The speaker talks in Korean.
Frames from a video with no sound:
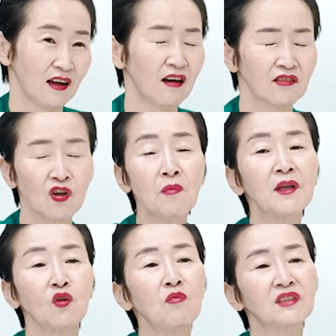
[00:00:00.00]
어, 처음에
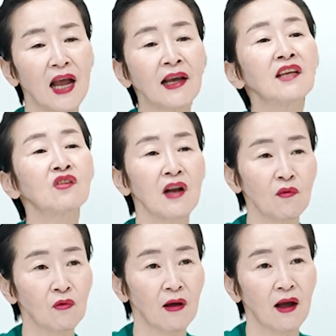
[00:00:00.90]
너무 딱해서
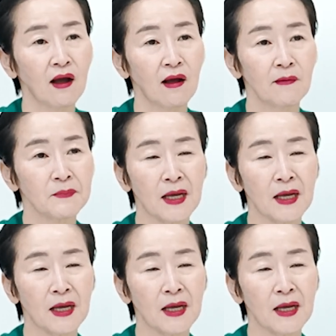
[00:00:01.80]
나온 거야.